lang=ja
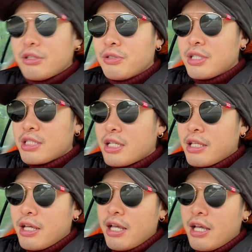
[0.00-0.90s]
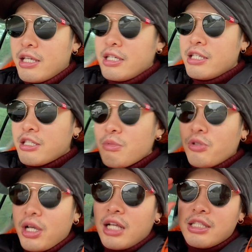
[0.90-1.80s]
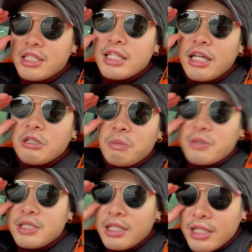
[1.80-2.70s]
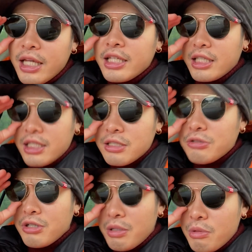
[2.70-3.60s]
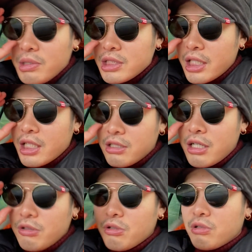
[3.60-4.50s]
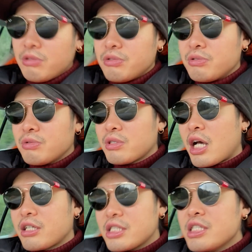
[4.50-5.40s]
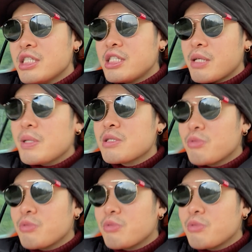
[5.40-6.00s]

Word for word: んて言うんですかね。いつもの感じじゃないと思います、絶対に。それはもう間違いなく、あの、確信してます、